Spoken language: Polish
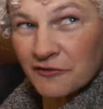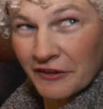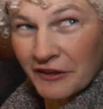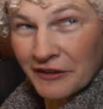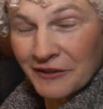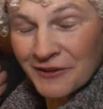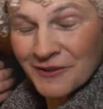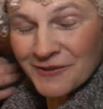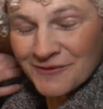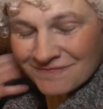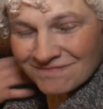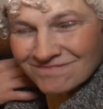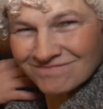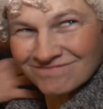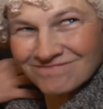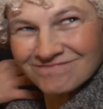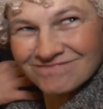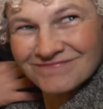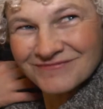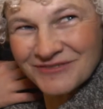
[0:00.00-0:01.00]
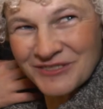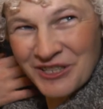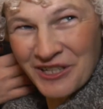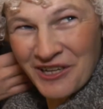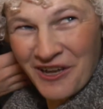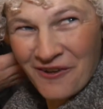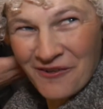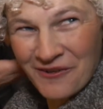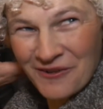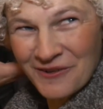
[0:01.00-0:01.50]
fajnie,
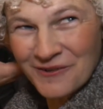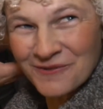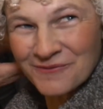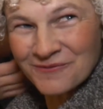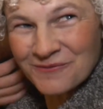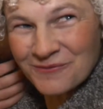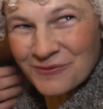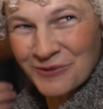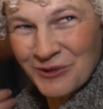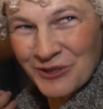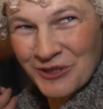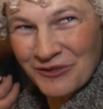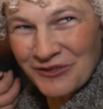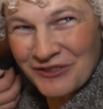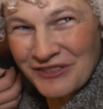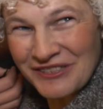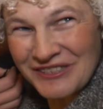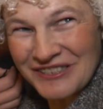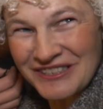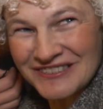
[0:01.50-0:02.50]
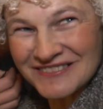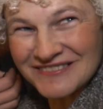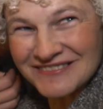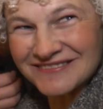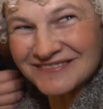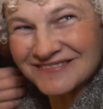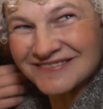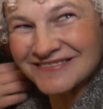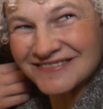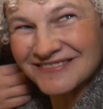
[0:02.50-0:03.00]
ciekawe przedsięwzięcie.
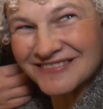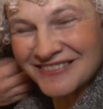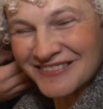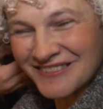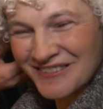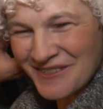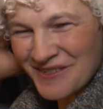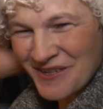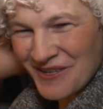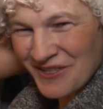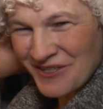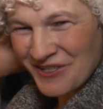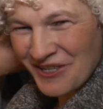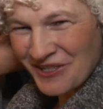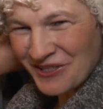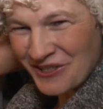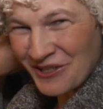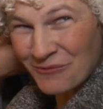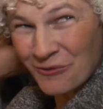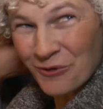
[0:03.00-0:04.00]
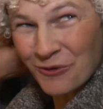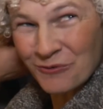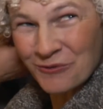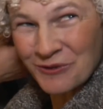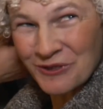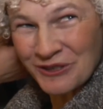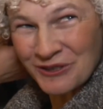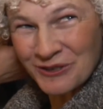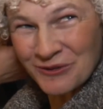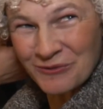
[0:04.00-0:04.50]
Częściej mogłyby
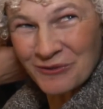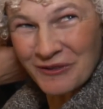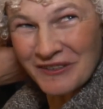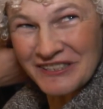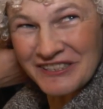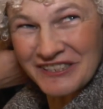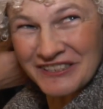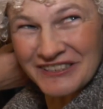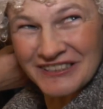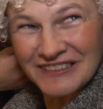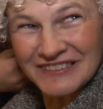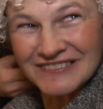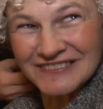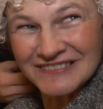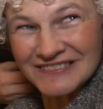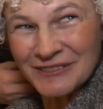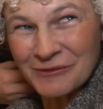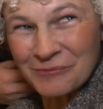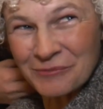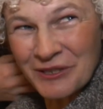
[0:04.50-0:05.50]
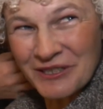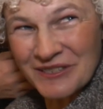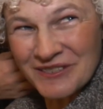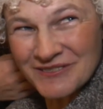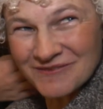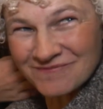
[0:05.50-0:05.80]
się odzywać takie imprezy.